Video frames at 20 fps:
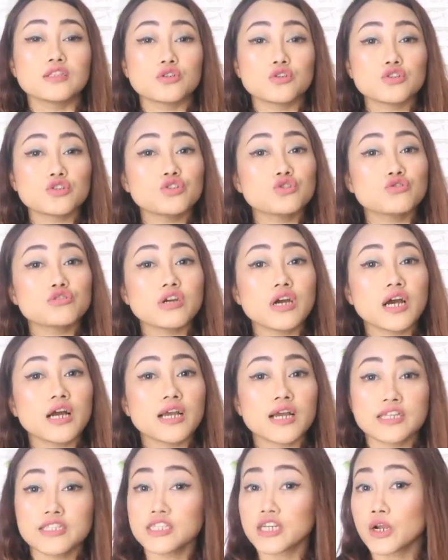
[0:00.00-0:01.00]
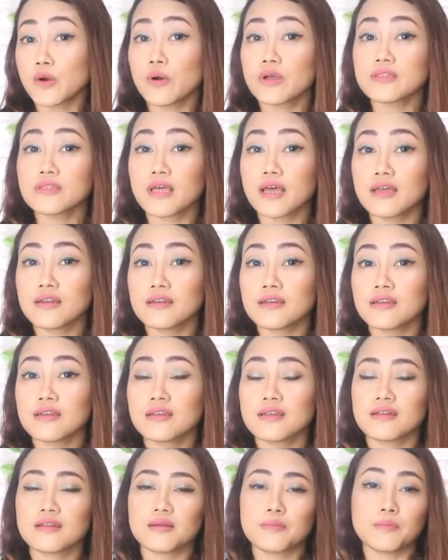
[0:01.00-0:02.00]
terus juga nggak jerawatan
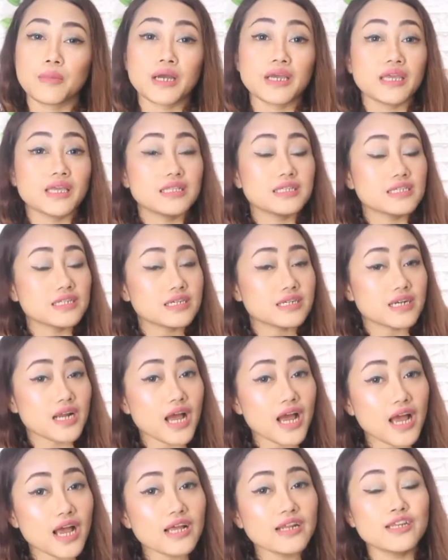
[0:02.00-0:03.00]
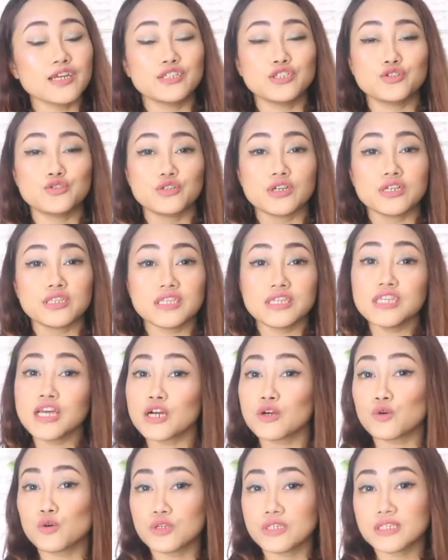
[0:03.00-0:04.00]
makin cerah dan juga
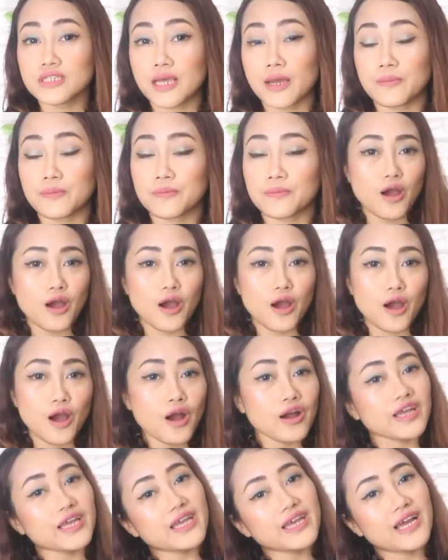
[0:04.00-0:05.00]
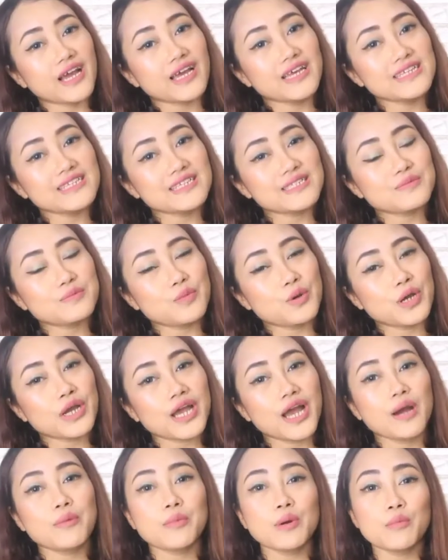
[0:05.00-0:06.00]
tidak kusam Oke okay guys,
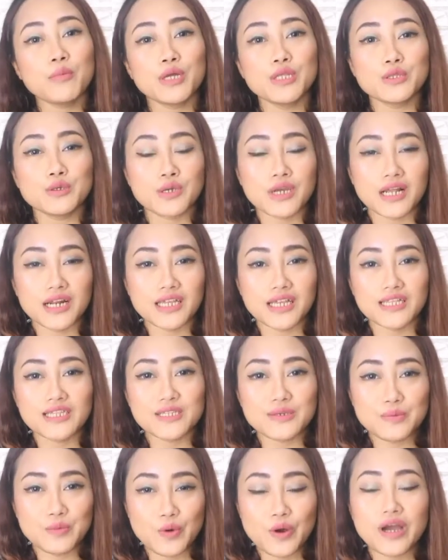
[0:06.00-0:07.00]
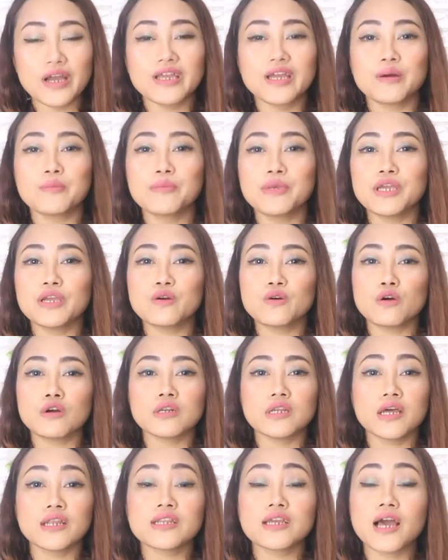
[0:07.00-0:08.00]
semoga membantu kalian semua yang bingung
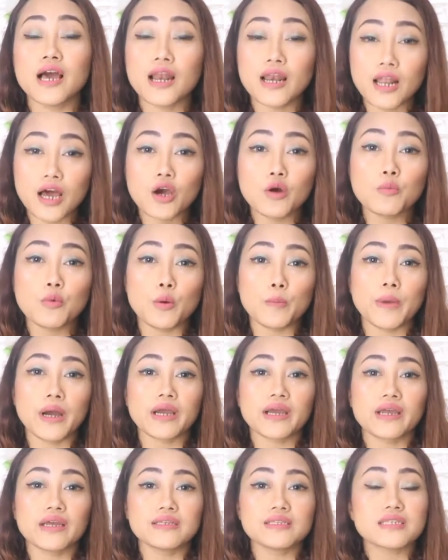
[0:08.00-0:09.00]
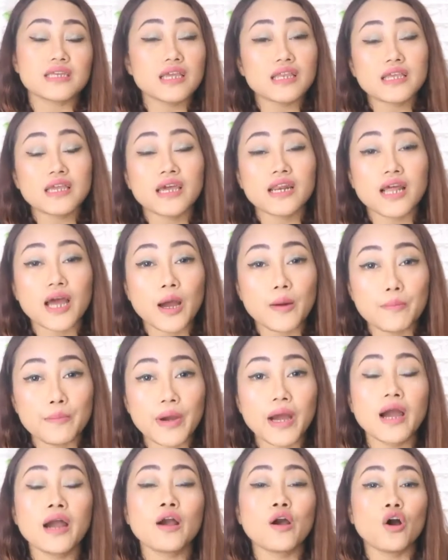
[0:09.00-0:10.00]
dan galau mau pakai skincare
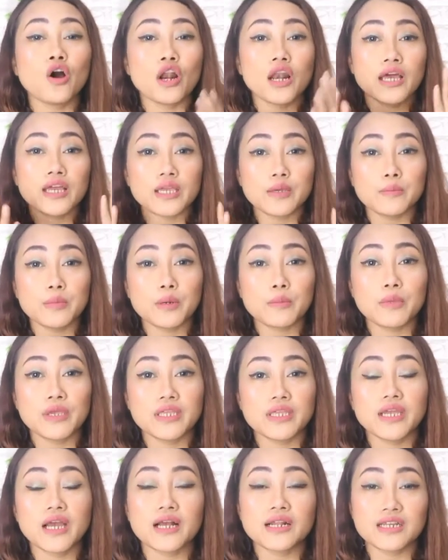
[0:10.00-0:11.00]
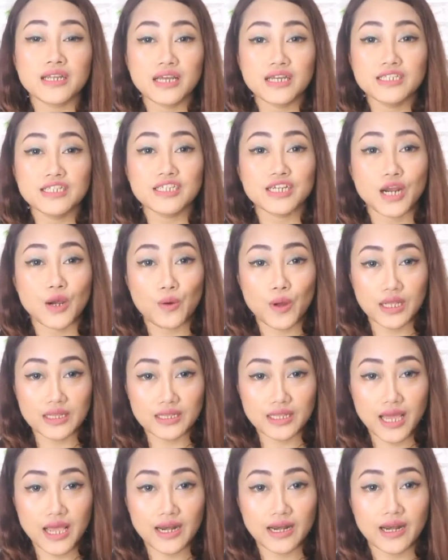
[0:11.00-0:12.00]
apa kok lagi berminyak dan
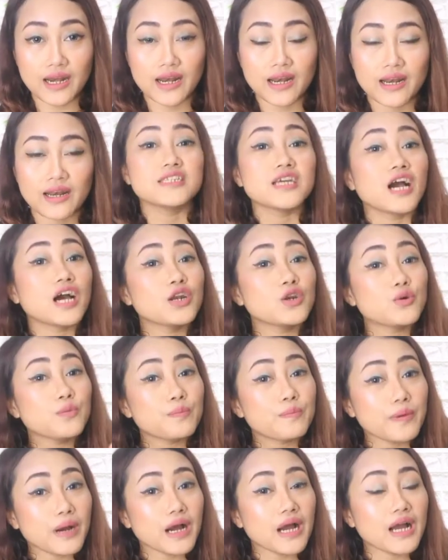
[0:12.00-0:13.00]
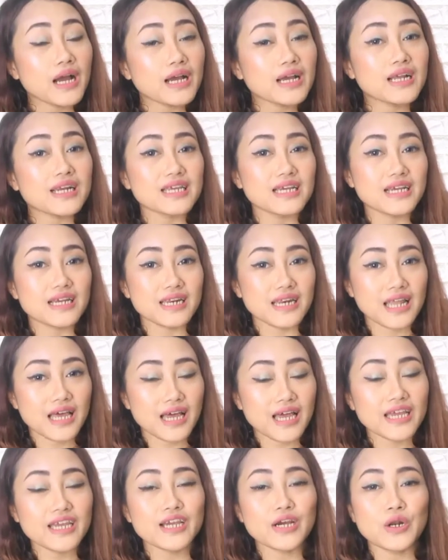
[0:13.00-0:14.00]
jerawatan. Jangan lupa klik
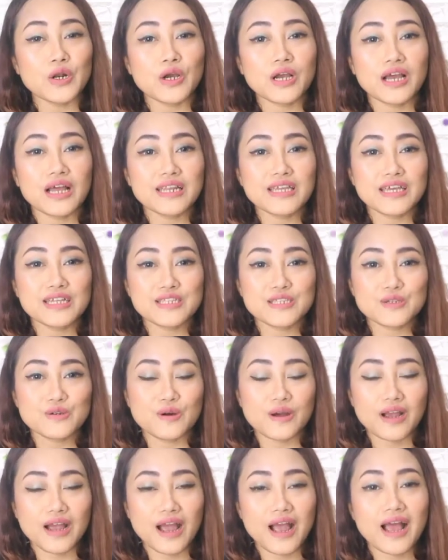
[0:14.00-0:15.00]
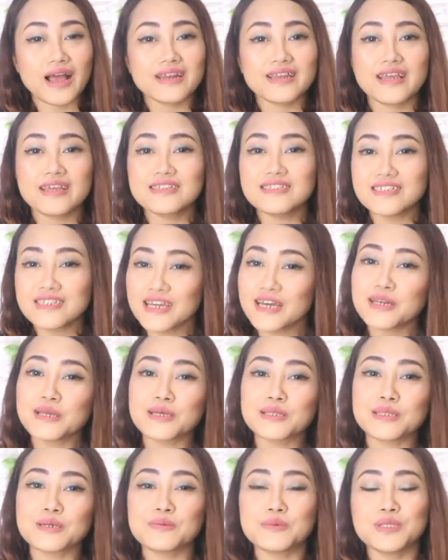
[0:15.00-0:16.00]
like kalau kalian suka dan share
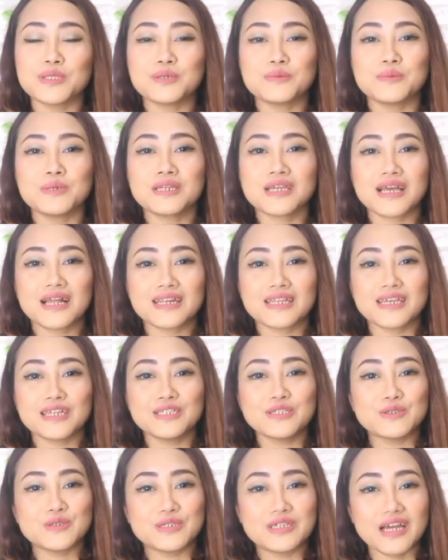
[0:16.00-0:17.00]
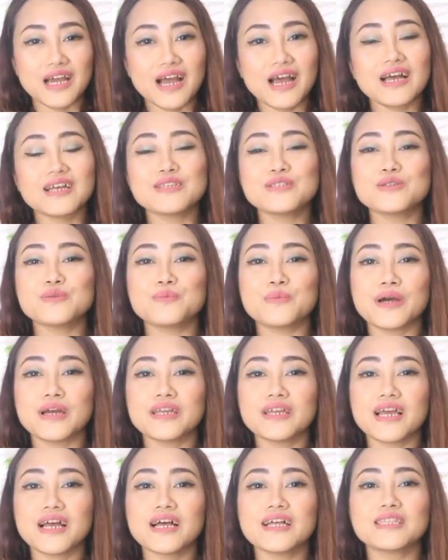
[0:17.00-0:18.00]
ke teman-teman kalian juga
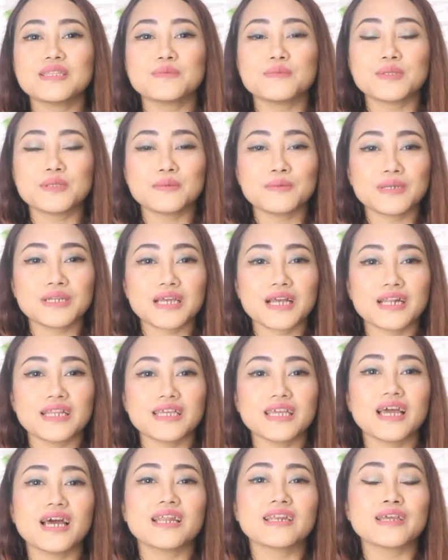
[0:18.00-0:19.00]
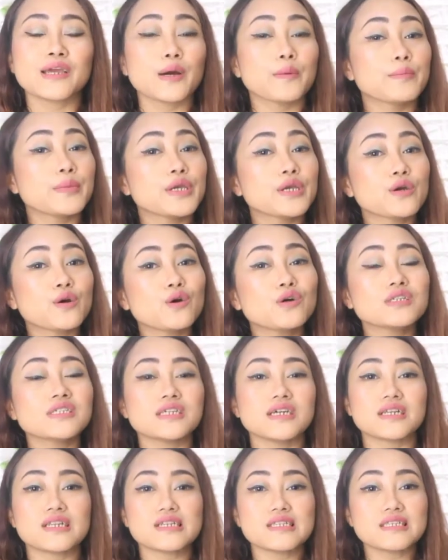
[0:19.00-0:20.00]
supaya teman-teman kalian gak bingung
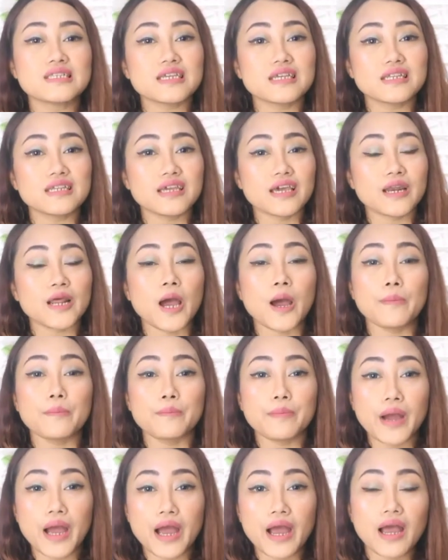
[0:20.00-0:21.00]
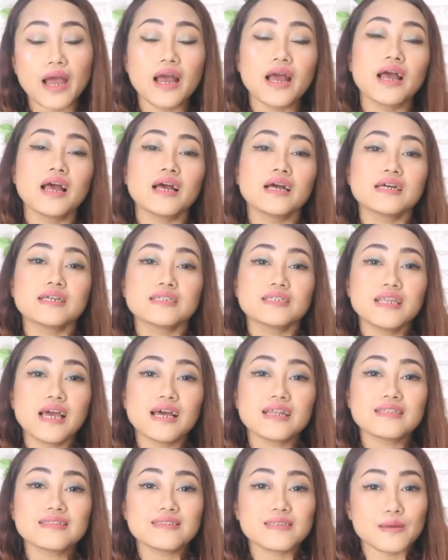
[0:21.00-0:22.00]
cari skincare apa
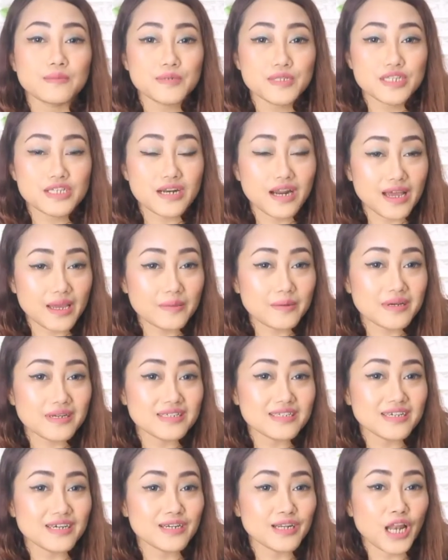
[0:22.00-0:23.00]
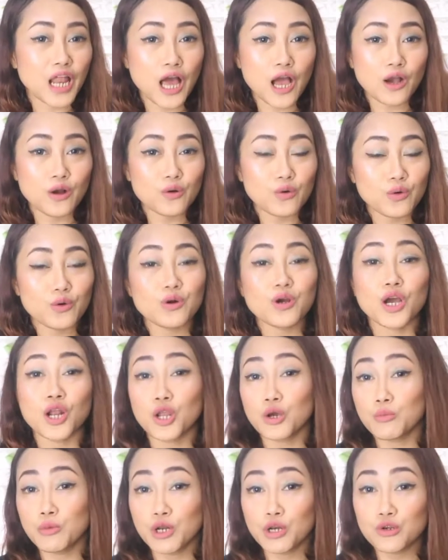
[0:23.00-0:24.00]
dan subscribe ke channel aku
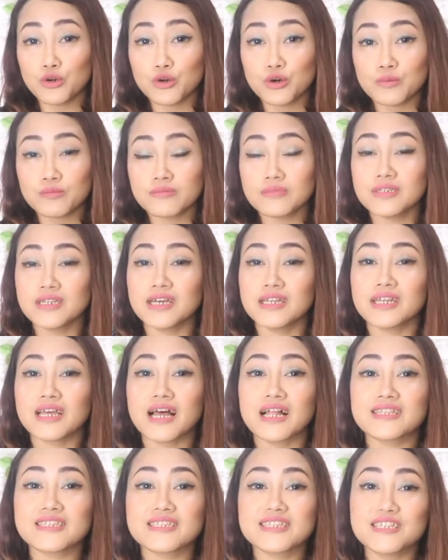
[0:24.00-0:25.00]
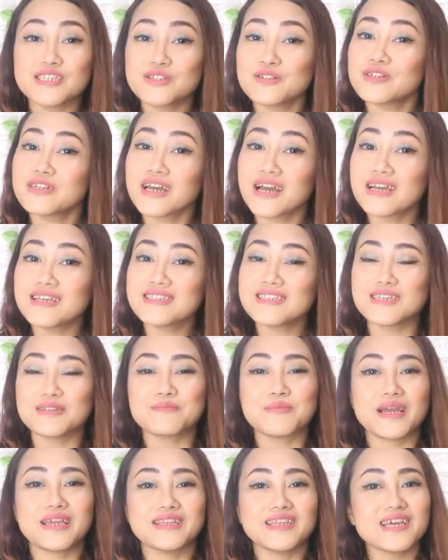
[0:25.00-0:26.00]
kalau belum dan I'll see you guys
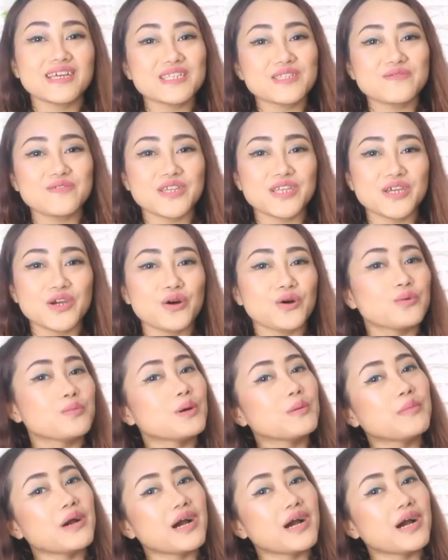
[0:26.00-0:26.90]
in my next video. Bye